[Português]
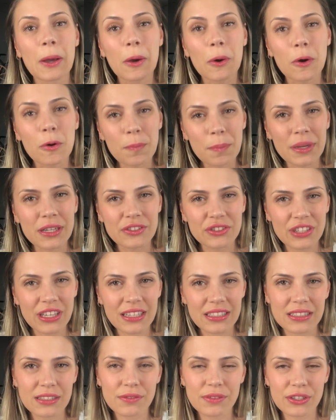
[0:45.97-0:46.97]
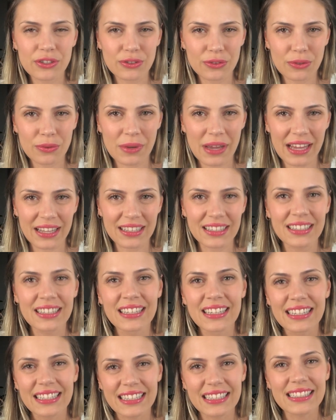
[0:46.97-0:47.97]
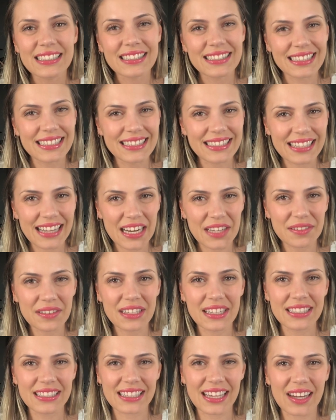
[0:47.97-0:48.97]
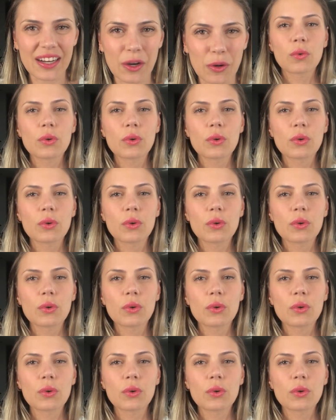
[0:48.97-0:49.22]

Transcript: compartilhe esse vídeo com ela e se inscreve nesse canal.